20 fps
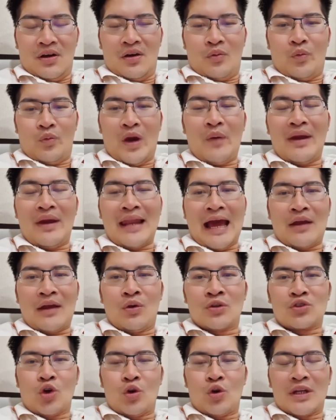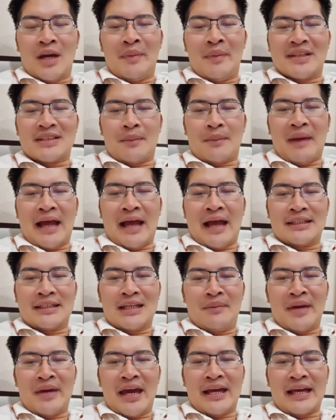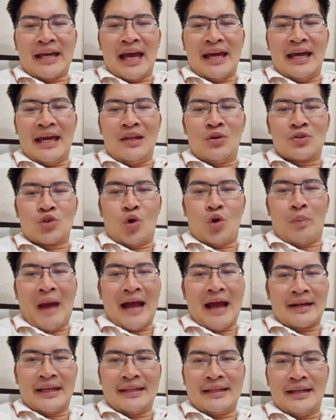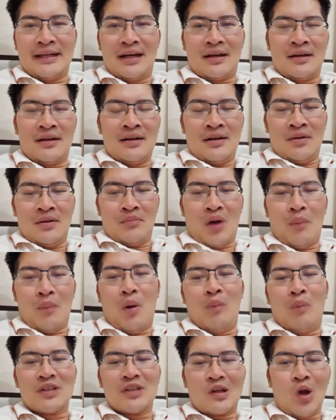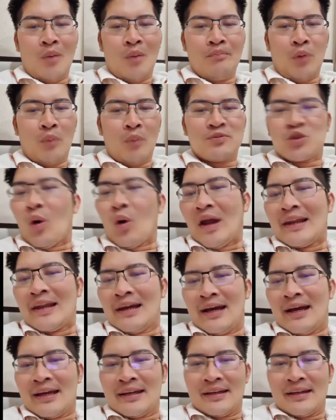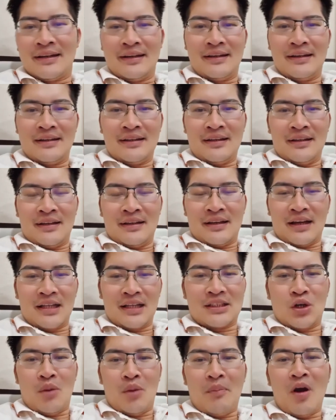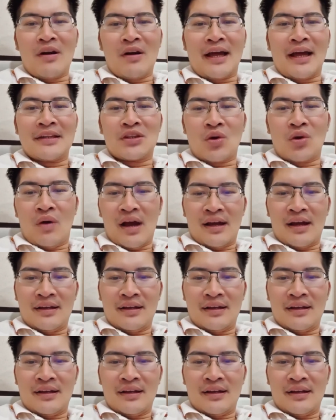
ไว้วันหลังลุงตู่เดินไปสภาจะเดินไปใกล้ให้ลุงตู่ผักนิดนึงพอผมจะล้มปุ๊บสวนเลยก็ถือว่าป้องกันตัว